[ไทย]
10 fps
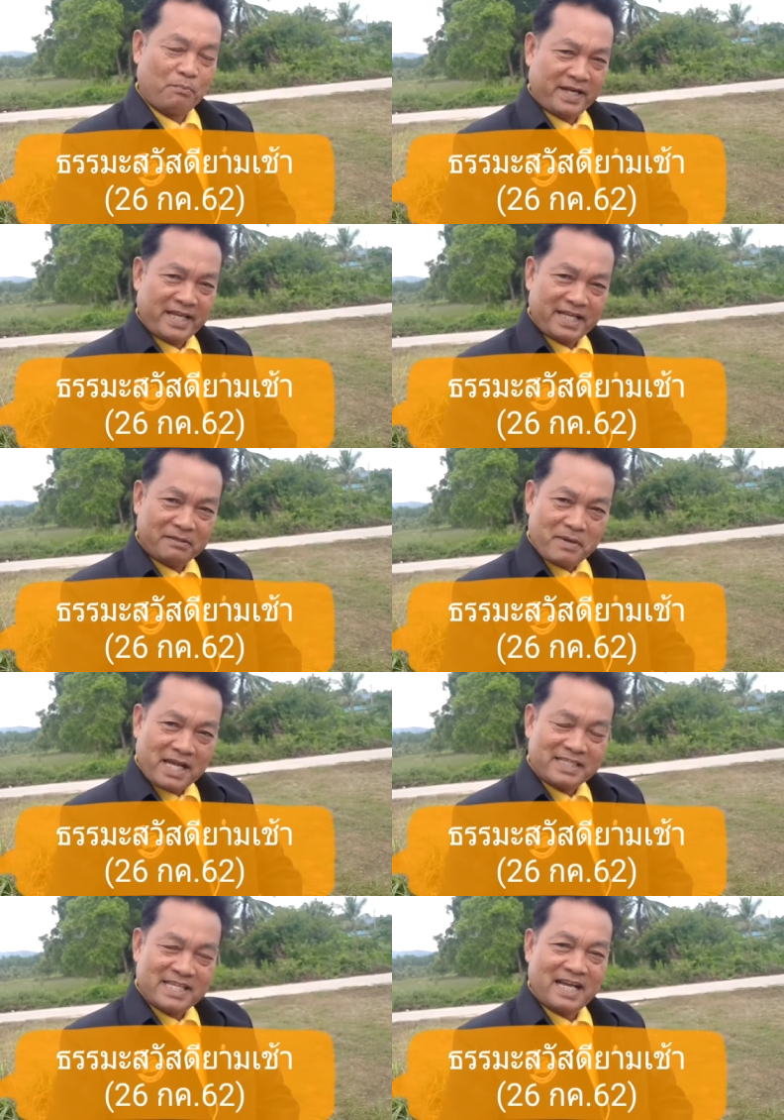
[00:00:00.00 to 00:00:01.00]
วด์เปลี่ยน
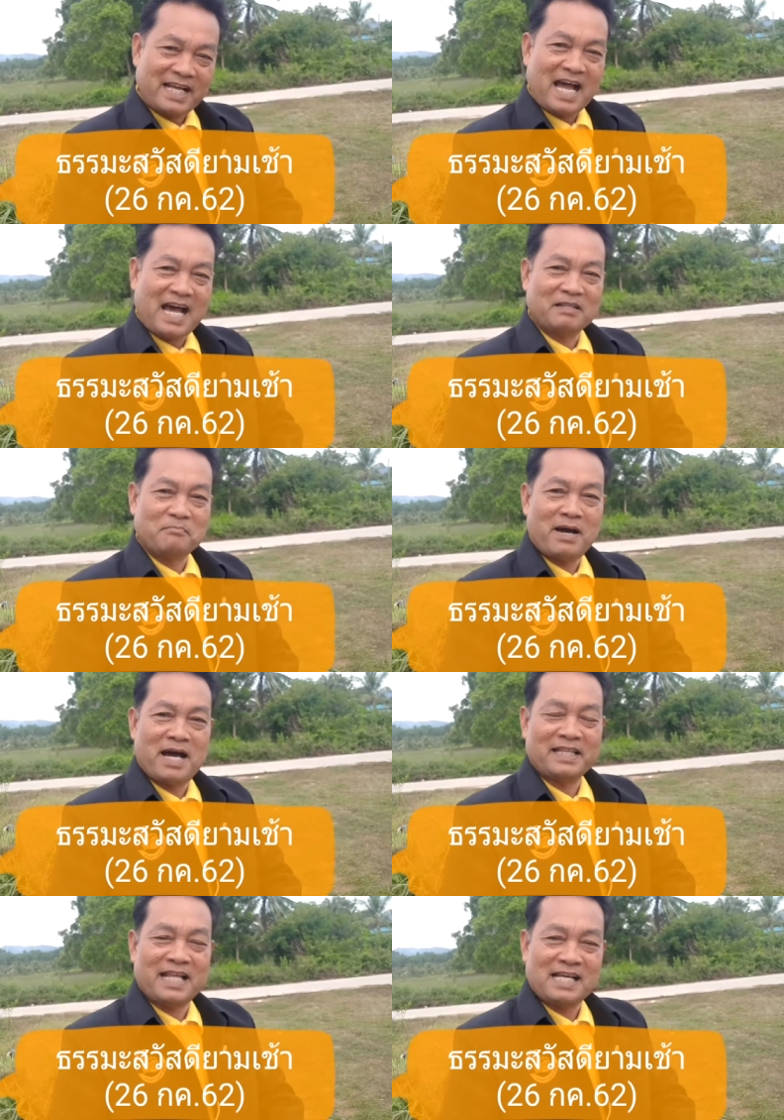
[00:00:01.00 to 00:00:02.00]
บรรยากาศ
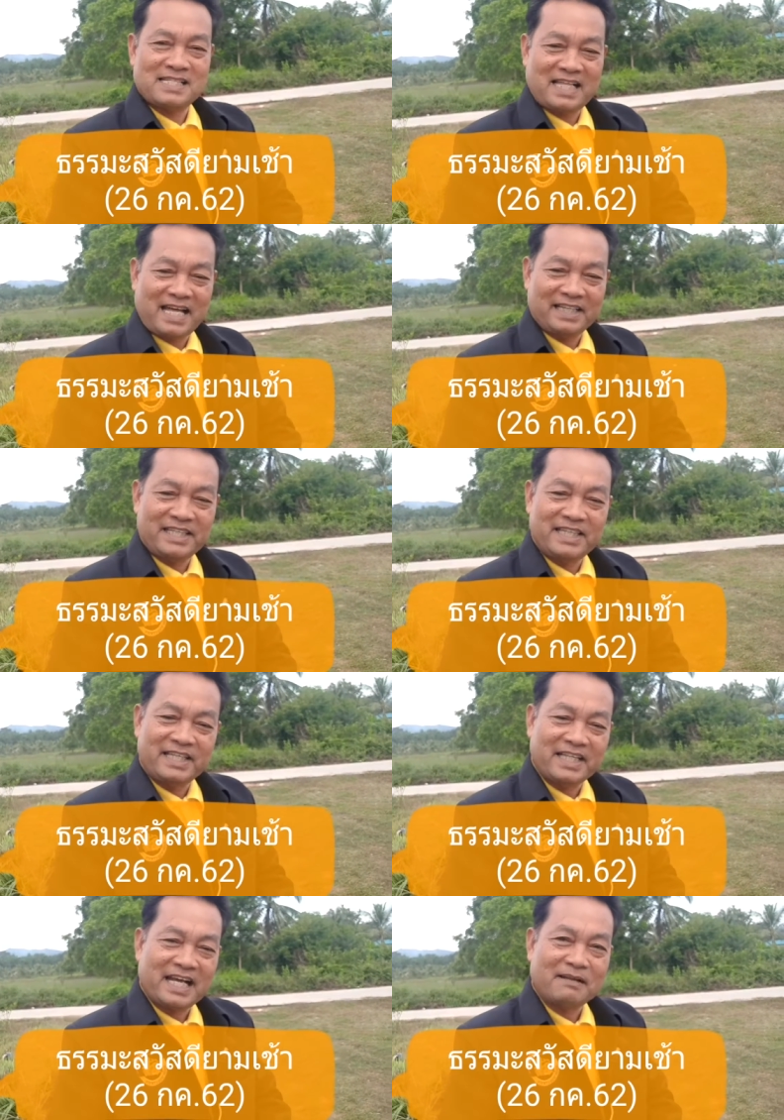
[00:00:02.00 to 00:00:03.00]
มาณสถาน
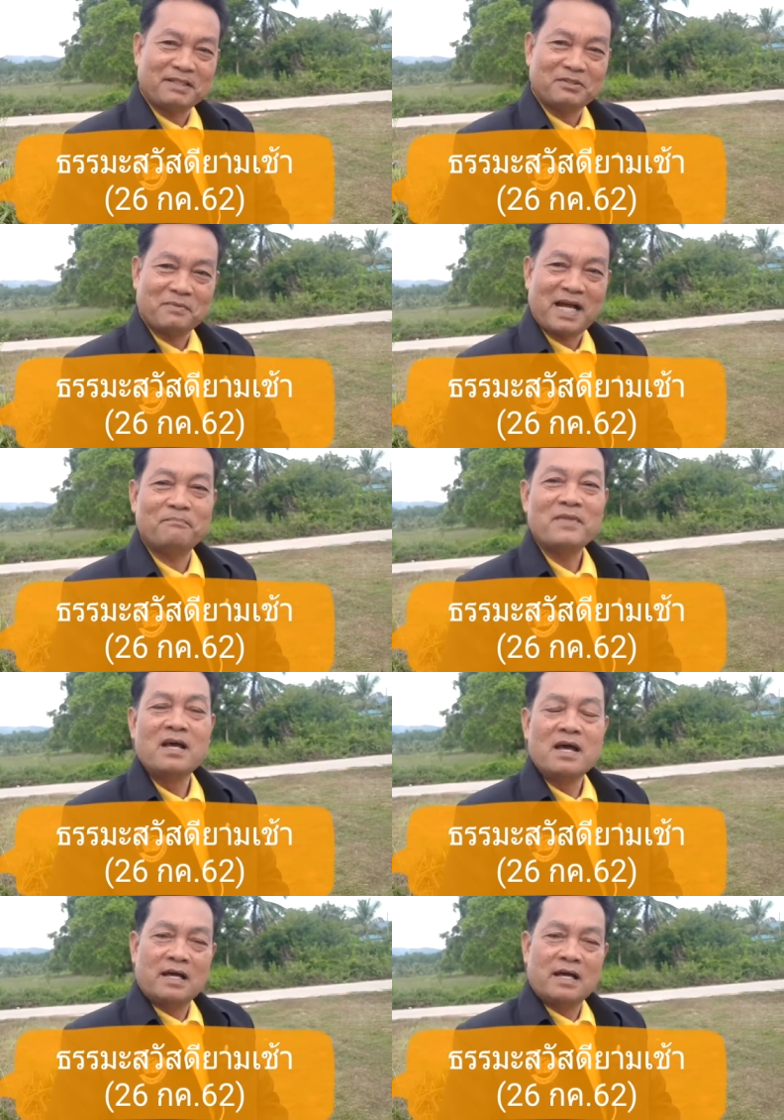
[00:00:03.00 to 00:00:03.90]
ที่นี่นะครับท่านผู้ชมครับ